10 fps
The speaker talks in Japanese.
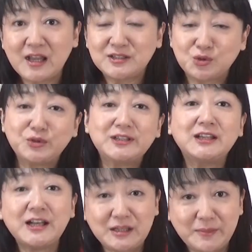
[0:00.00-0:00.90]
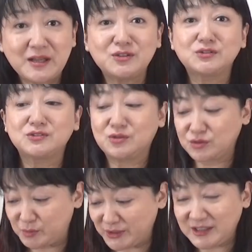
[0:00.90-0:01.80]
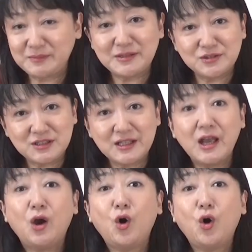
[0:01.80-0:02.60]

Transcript: そこでさらに勉強することもできますし